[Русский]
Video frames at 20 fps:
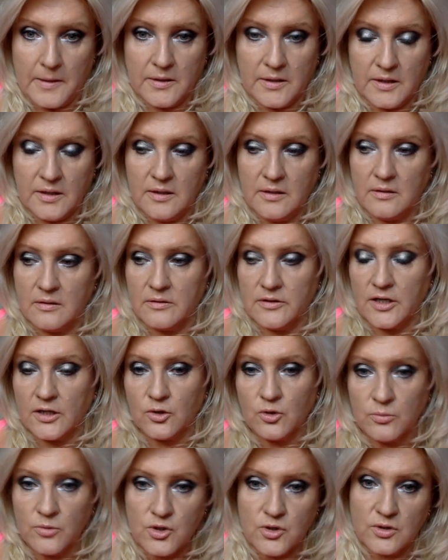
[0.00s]
И я
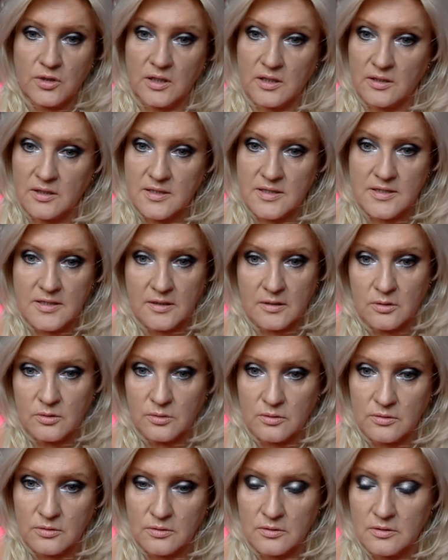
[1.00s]
думаю, что я это
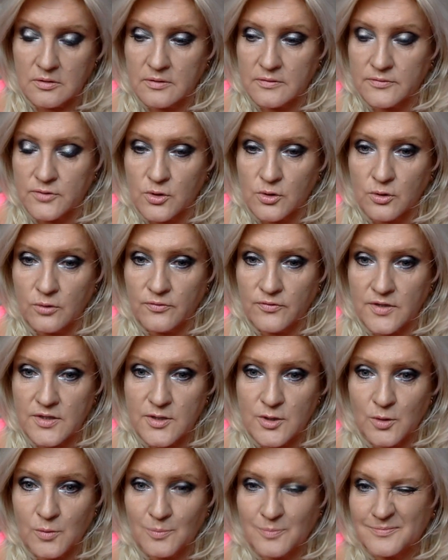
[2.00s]
сделаю э, в другом
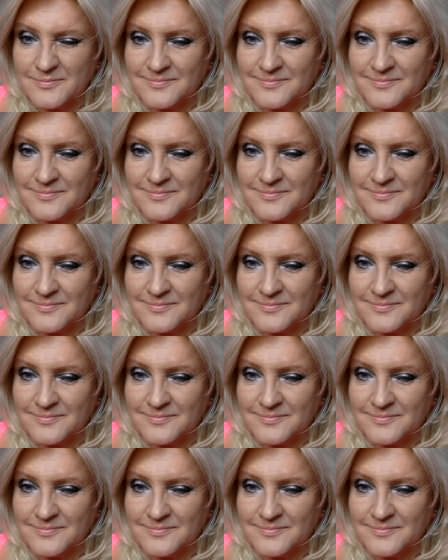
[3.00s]
видео.